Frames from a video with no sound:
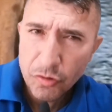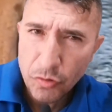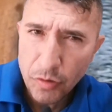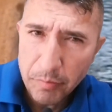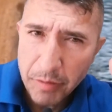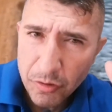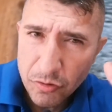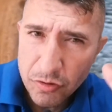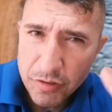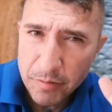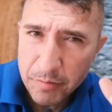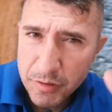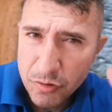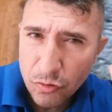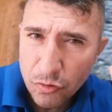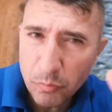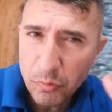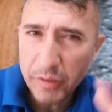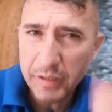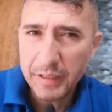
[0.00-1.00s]
¿Todavía no sabes
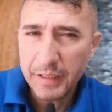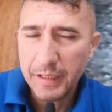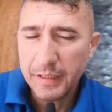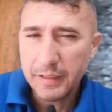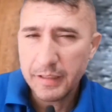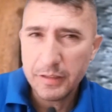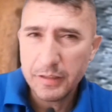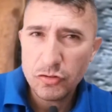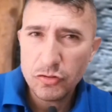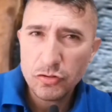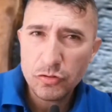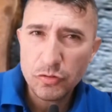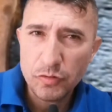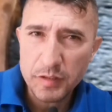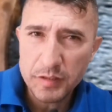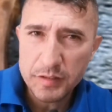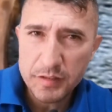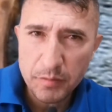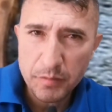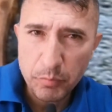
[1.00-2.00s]
cómo generar ingresos con
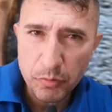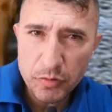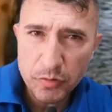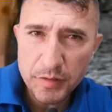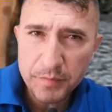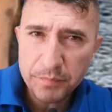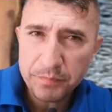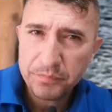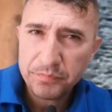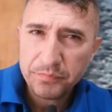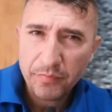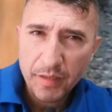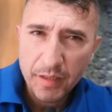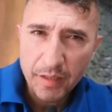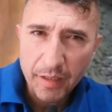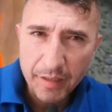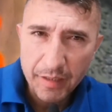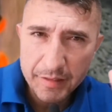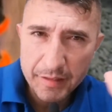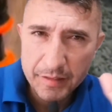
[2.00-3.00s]
Resina epoxi?
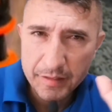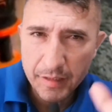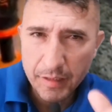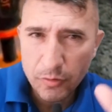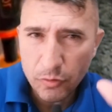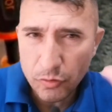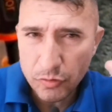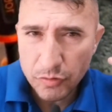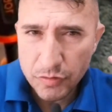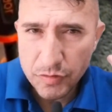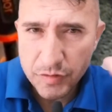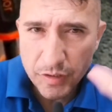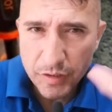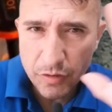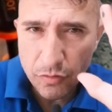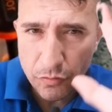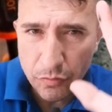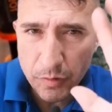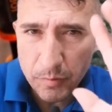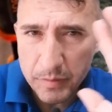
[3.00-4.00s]
Aquí te traigo
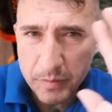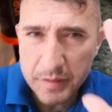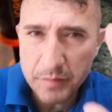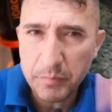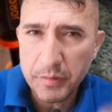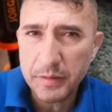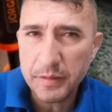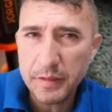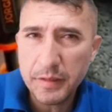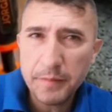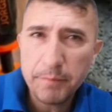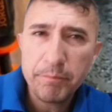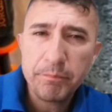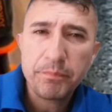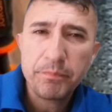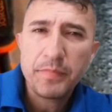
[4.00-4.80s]
5 formas de emprender